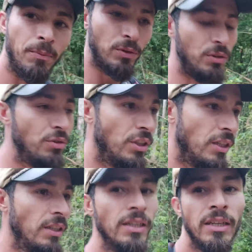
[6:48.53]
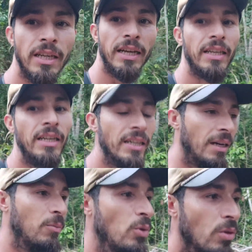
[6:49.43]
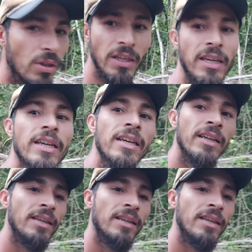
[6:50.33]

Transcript: Porque o Jean é aquele caboclo que,